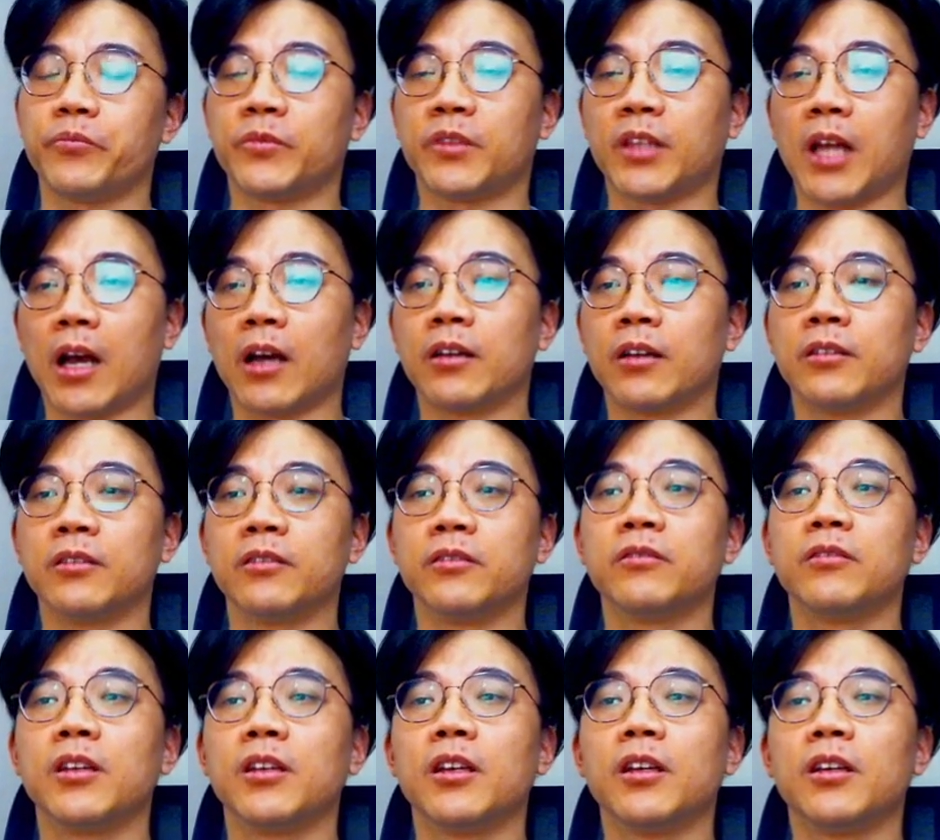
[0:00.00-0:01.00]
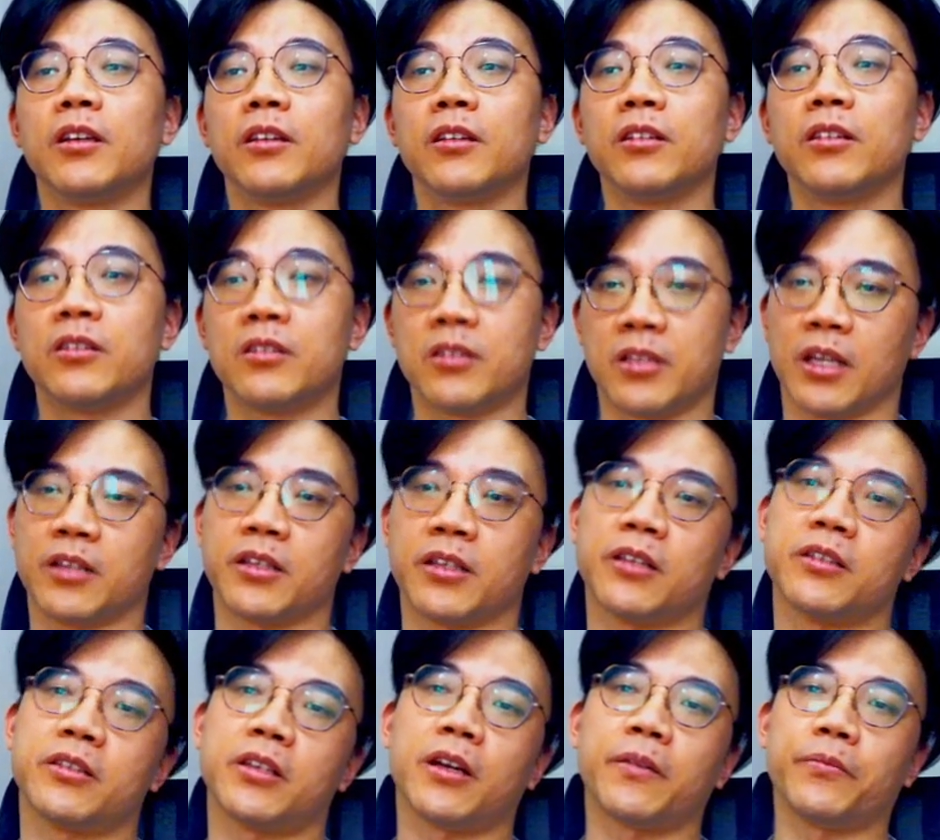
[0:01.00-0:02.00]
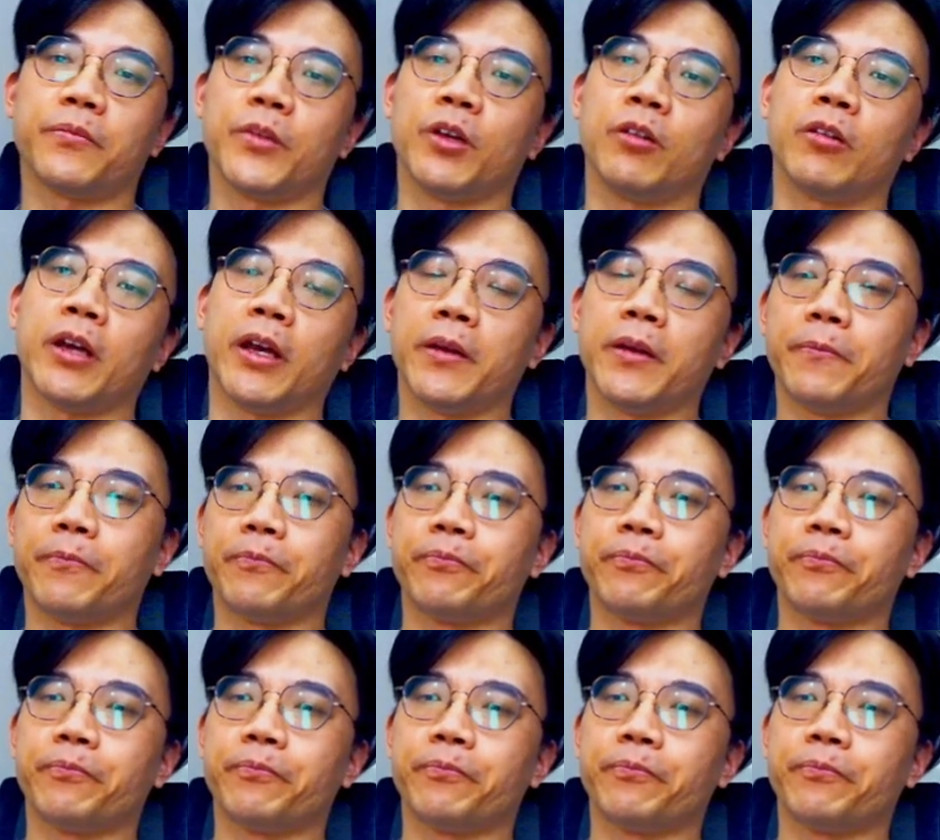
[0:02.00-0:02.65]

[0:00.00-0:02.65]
当这样这样这样，OK，